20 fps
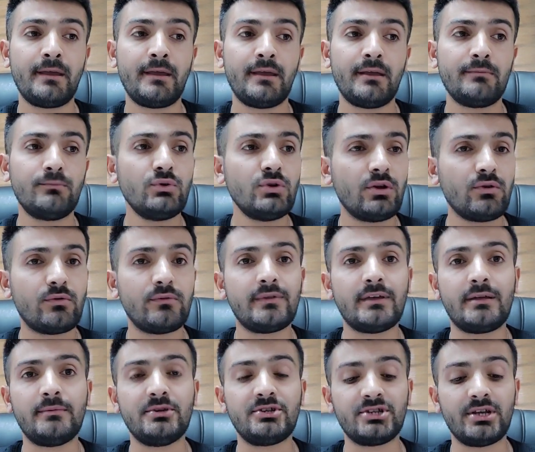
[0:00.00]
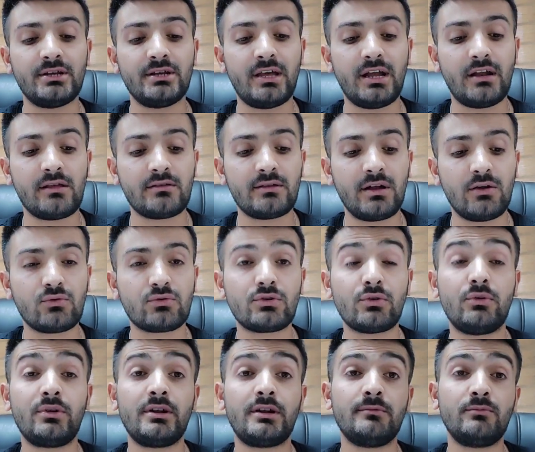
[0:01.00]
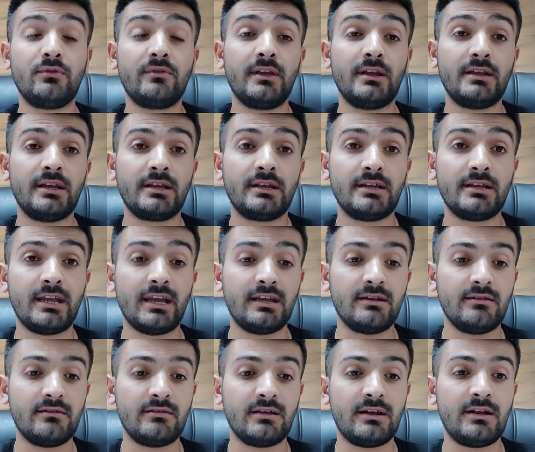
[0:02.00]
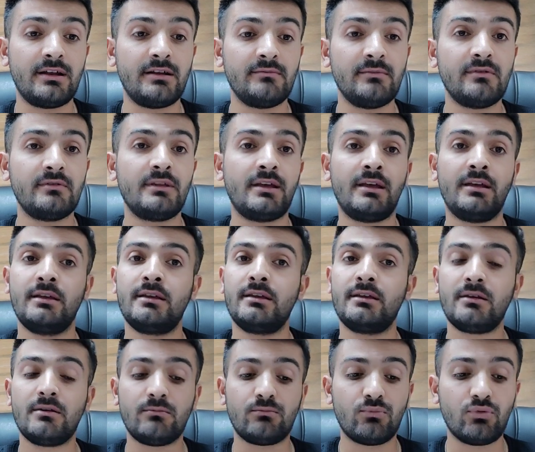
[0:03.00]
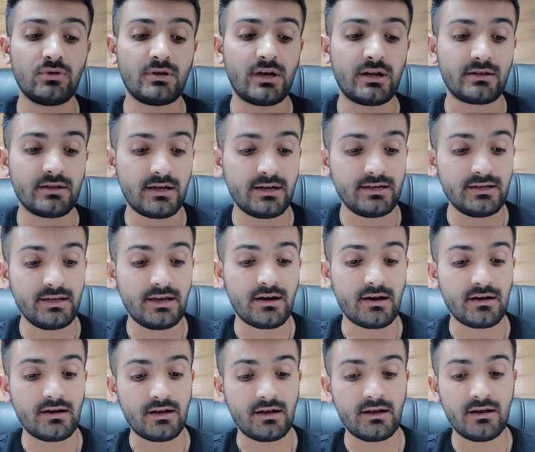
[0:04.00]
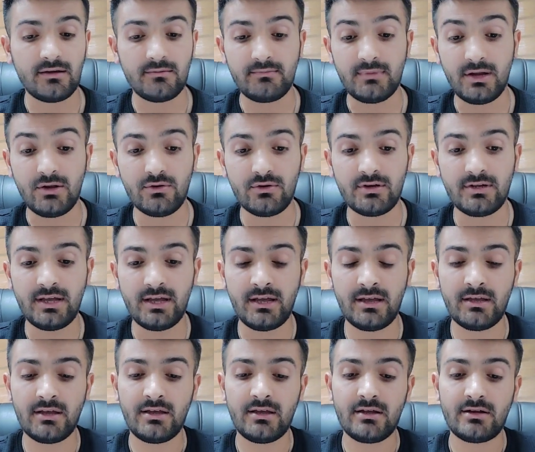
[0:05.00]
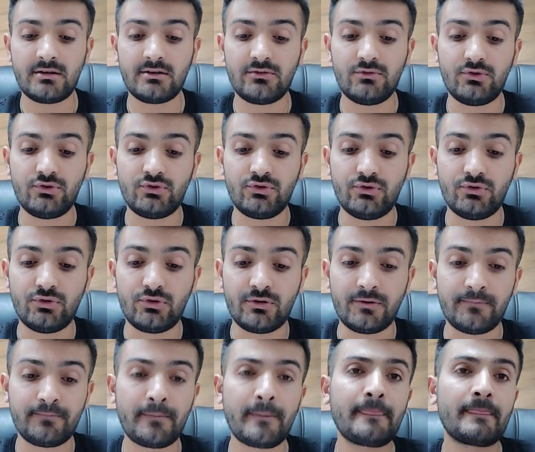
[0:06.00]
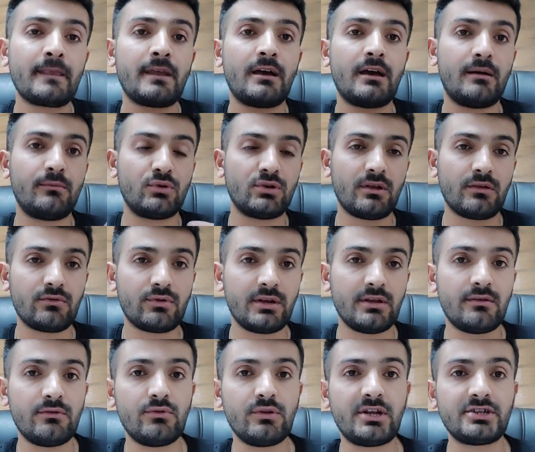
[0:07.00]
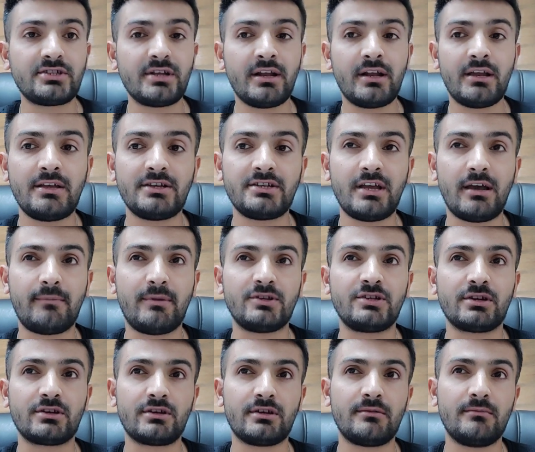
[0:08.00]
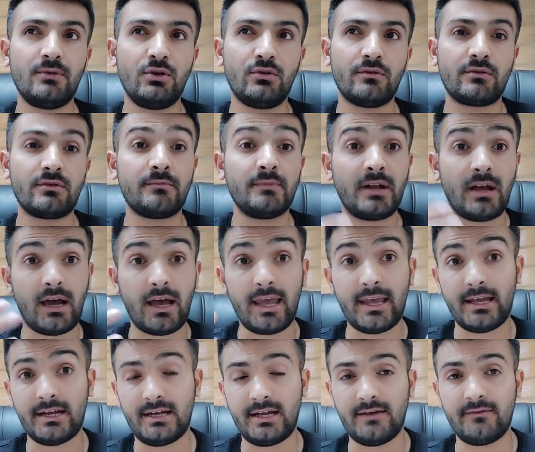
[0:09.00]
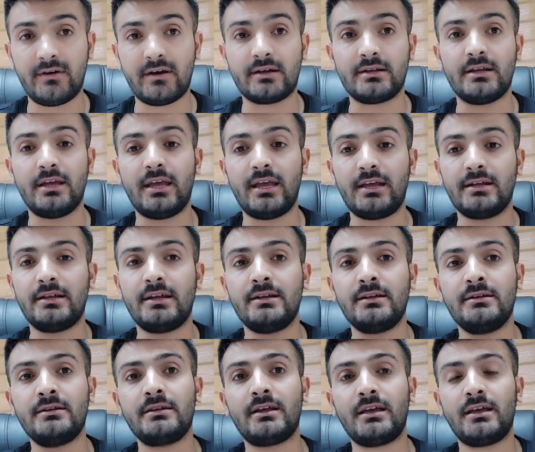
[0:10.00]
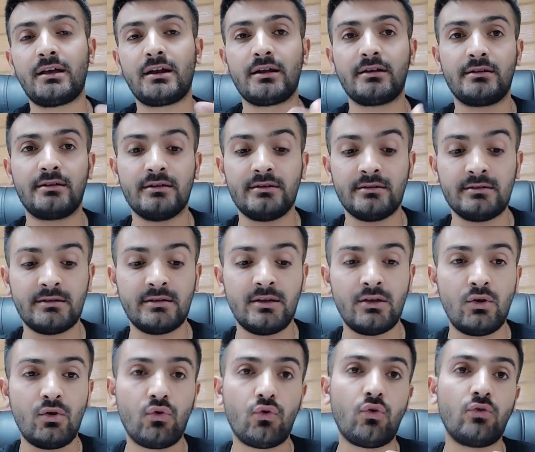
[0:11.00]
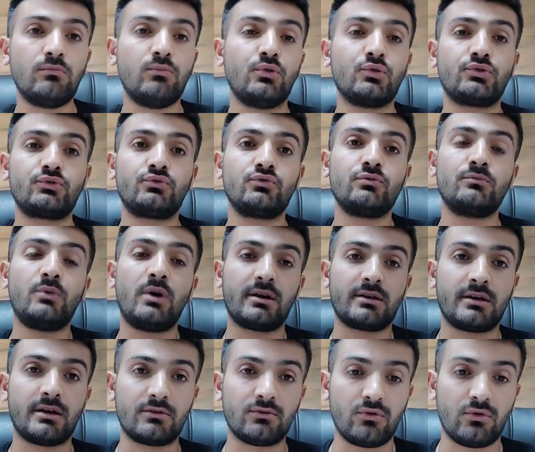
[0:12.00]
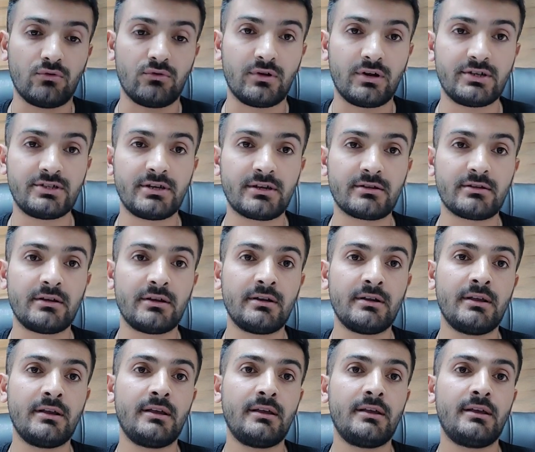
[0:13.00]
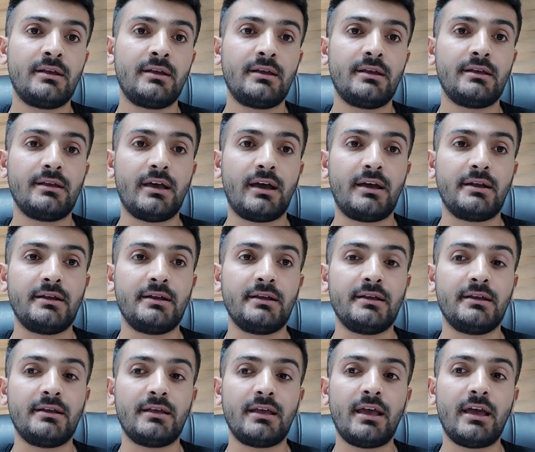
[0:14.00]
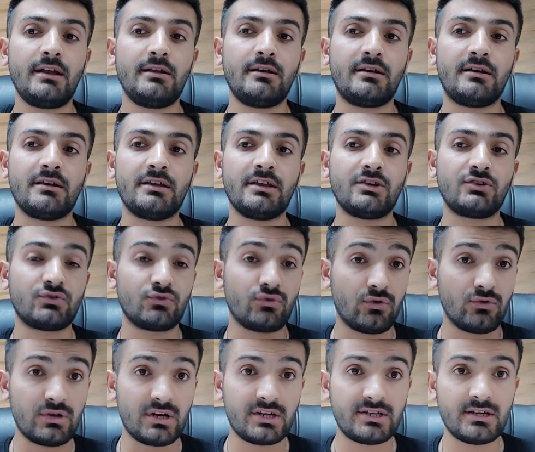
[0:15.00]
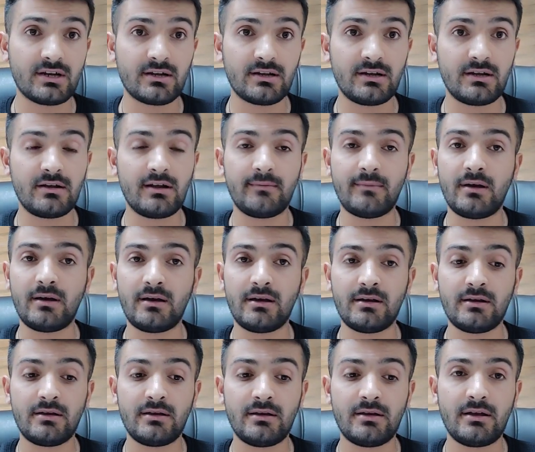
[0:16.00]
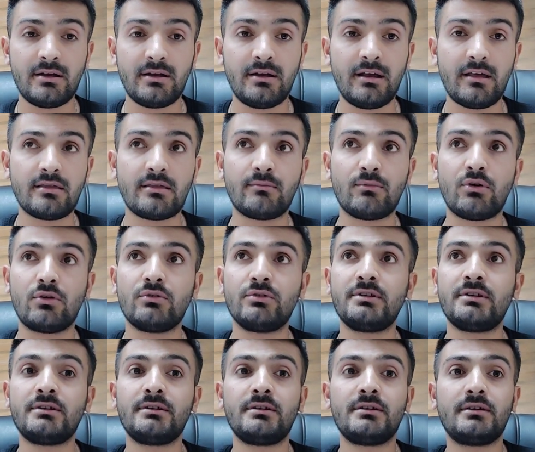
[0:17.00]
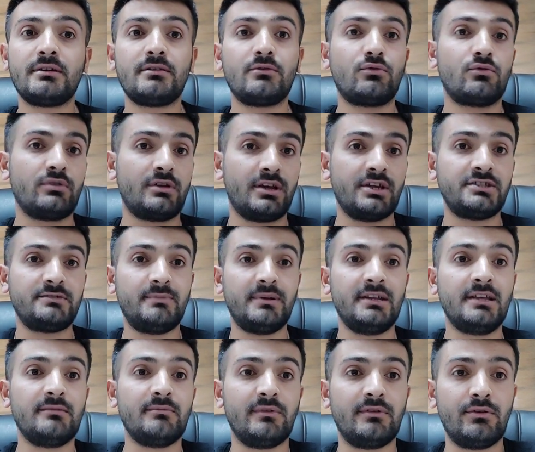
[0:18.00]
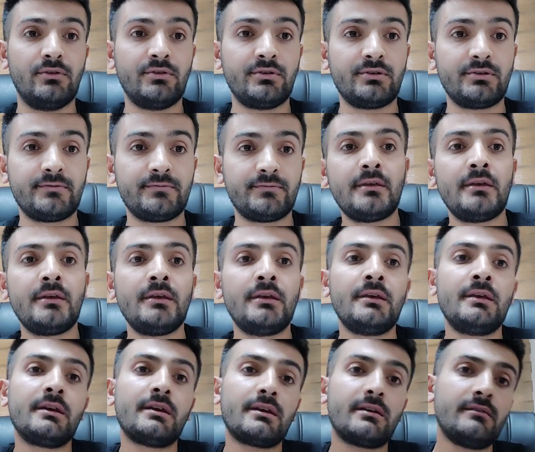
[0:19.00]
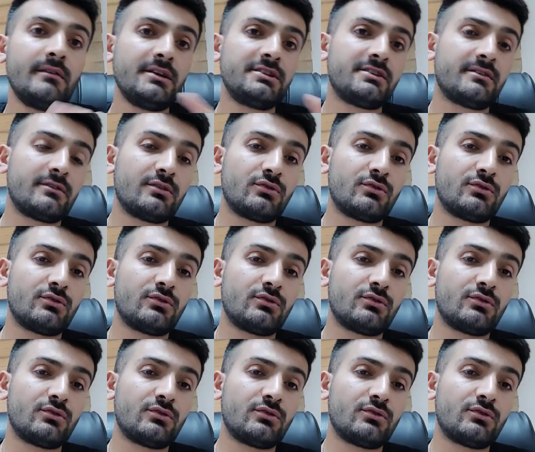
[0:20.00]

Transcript: Bu da güzel bir şey. En azından orta öğretim düzeyindeki teknisyenlerimiz de bunlardan yaralanabiliyor diye düşünüyorum. Ha bundan sonraki süreçte de yapacak. Biliyorsun bir de EYT var. EYT'nin de yarattığı o boşluğu muhakkak dolduracaklar. Yani her yere geç dolduracaklar ama ne zaman olur ona hiç bilgimiz yok. Kısacası